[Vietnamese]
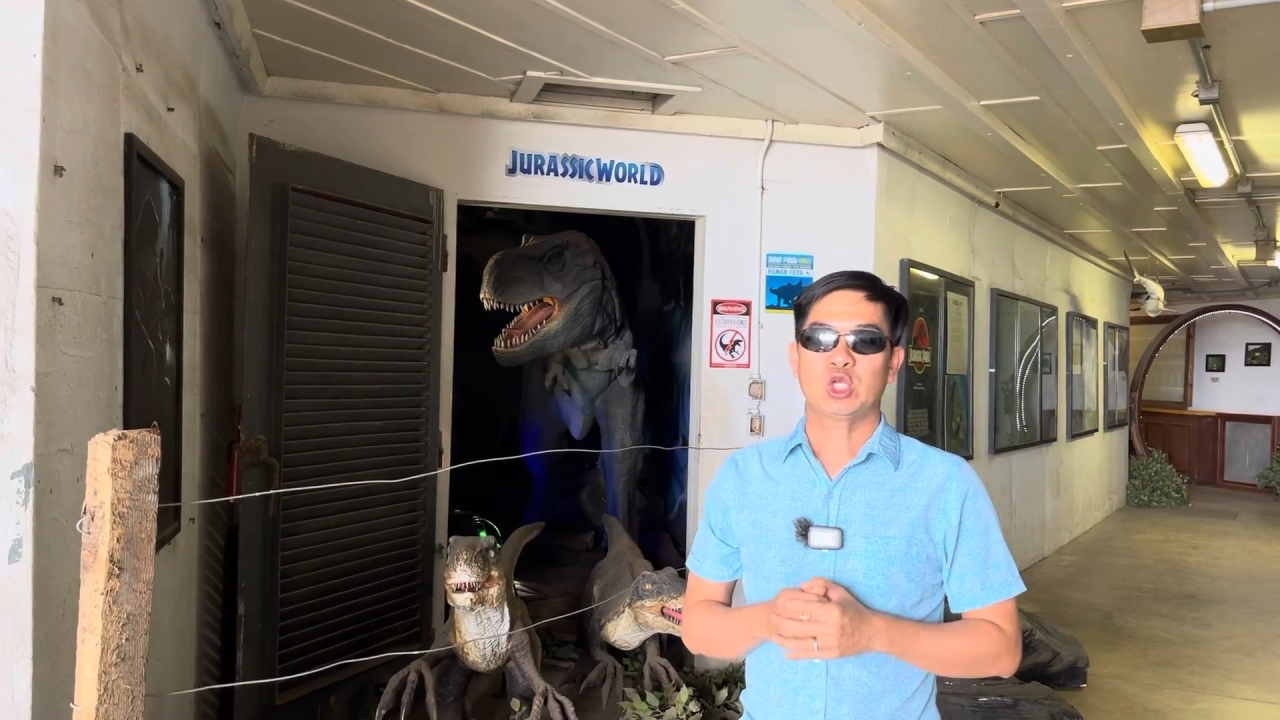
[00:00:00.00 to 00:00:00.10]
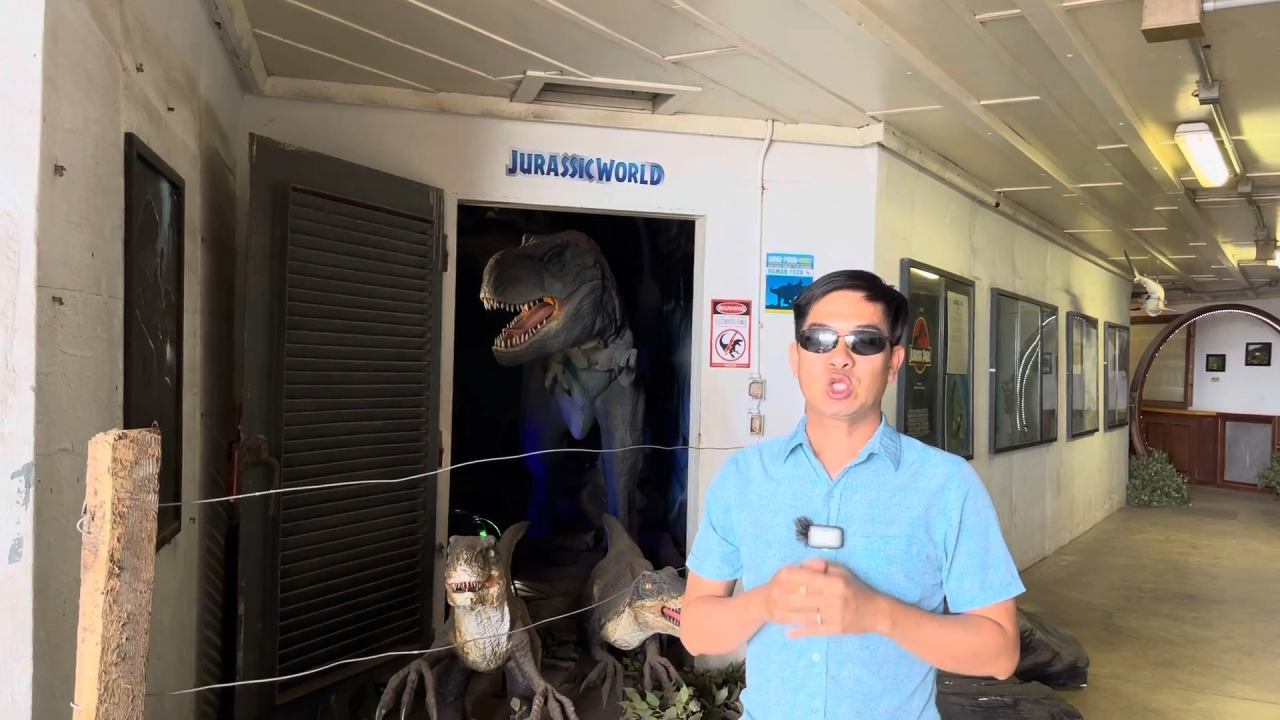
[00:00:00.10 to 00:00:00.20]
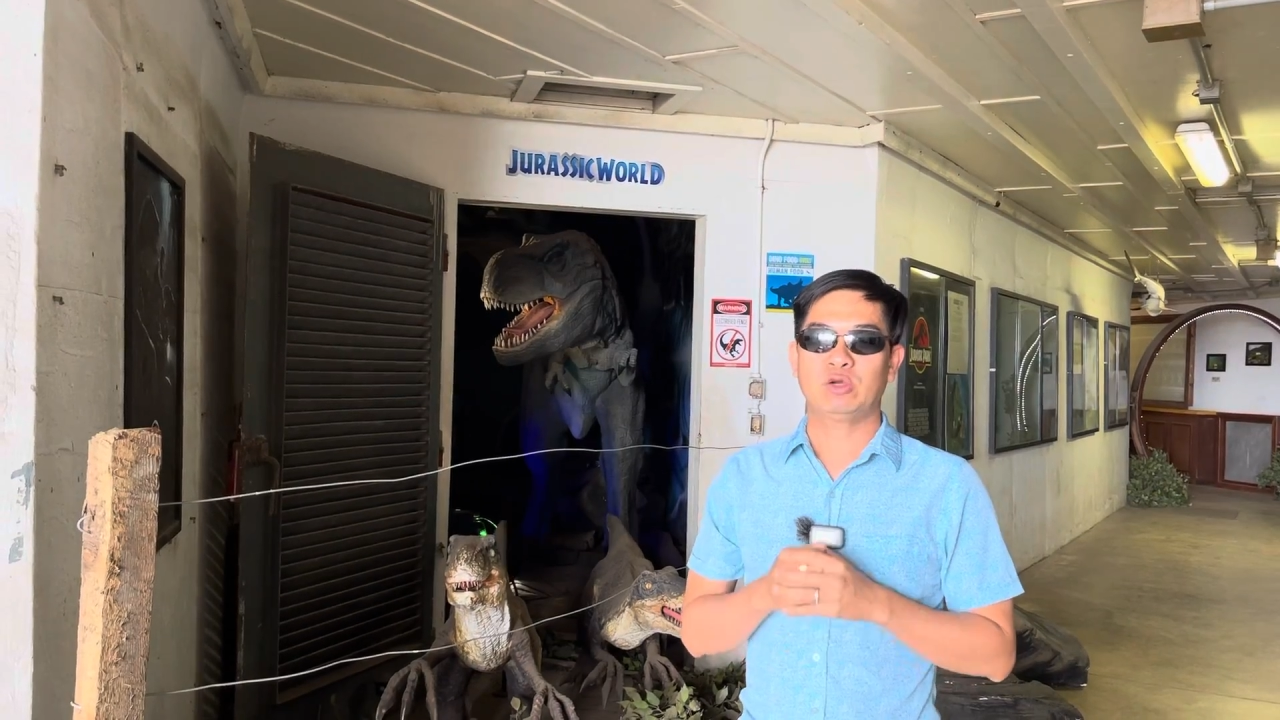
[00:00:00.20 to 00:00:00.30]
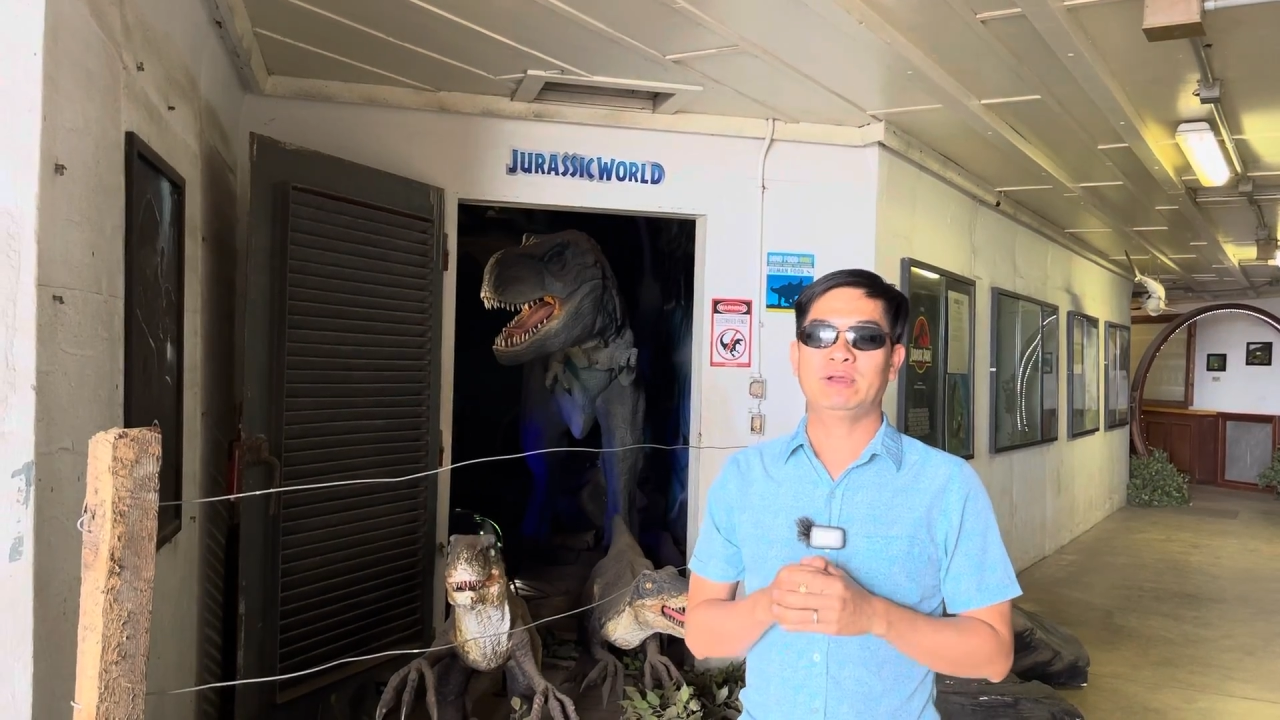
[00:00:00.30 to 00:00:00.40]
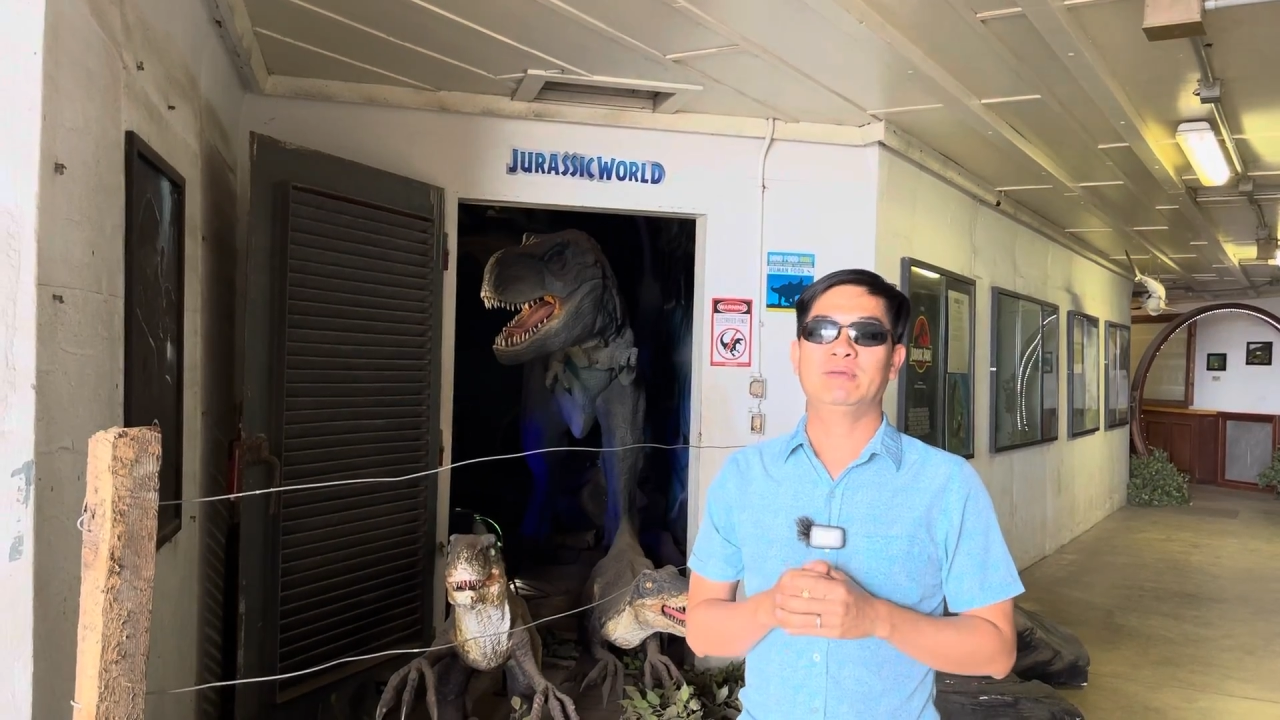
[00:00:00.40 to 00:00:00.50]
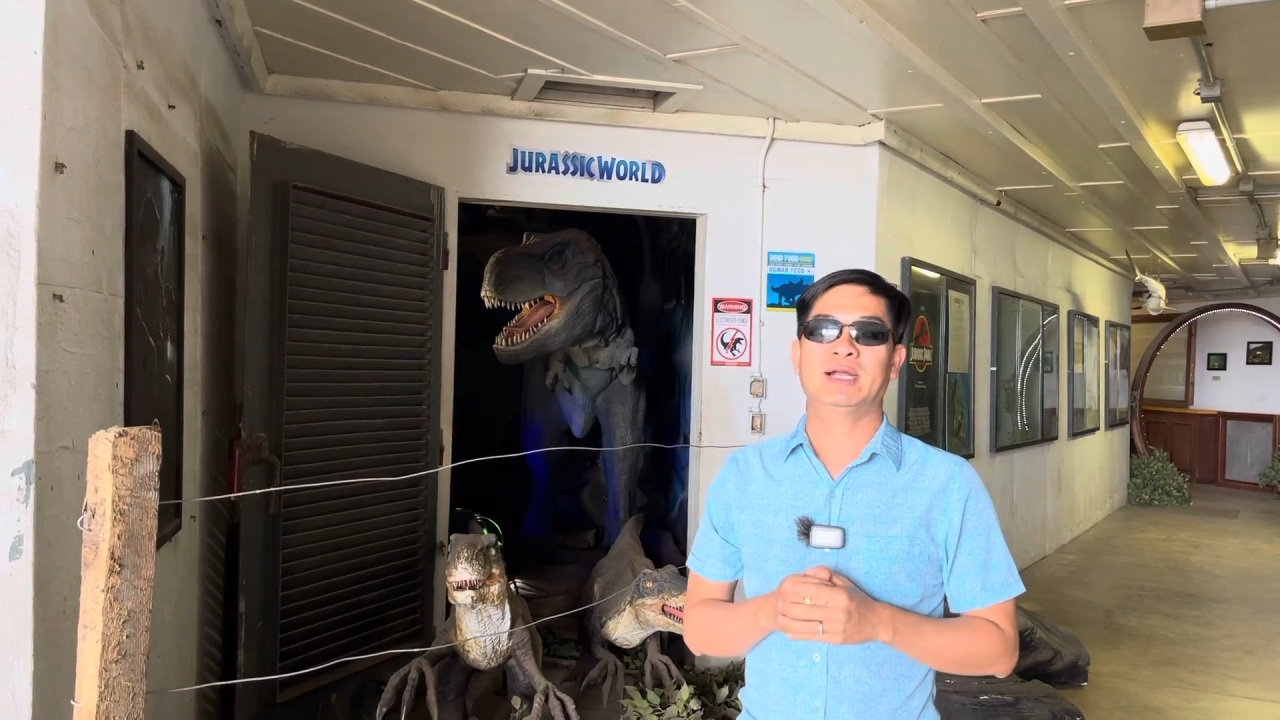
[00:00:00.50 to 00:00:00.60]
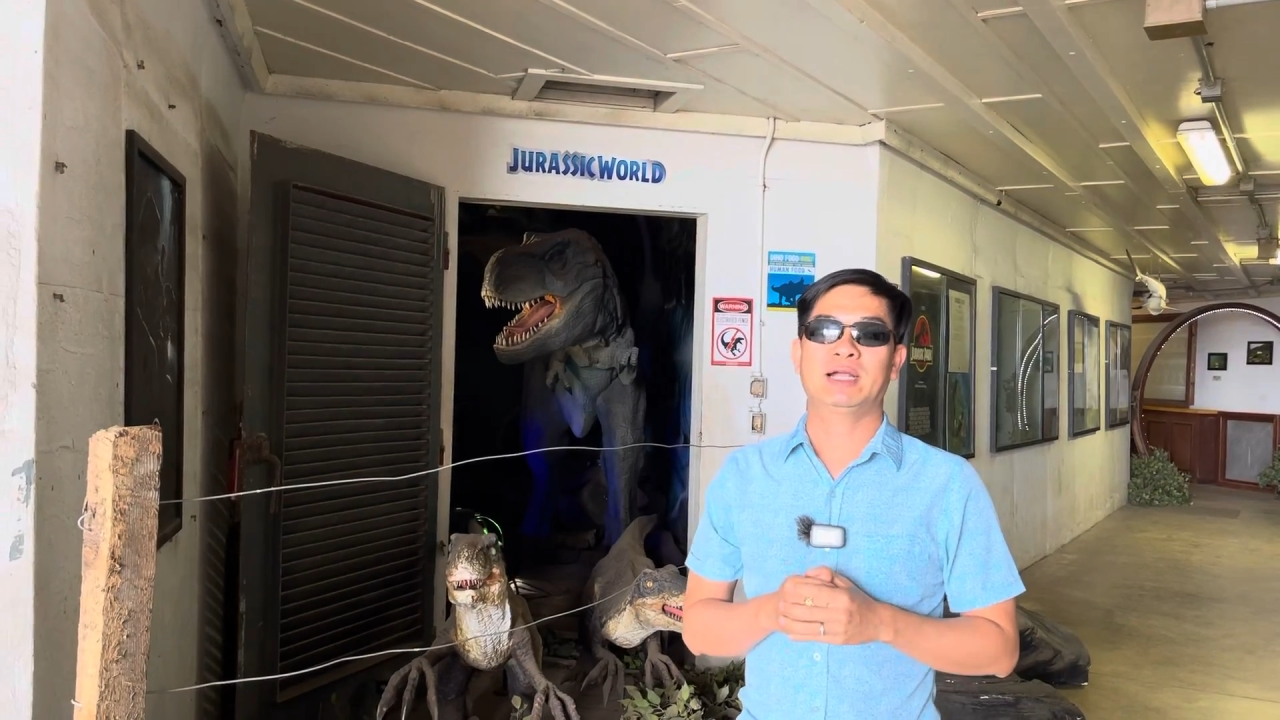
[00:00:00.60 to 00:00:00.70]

thưa quý vị và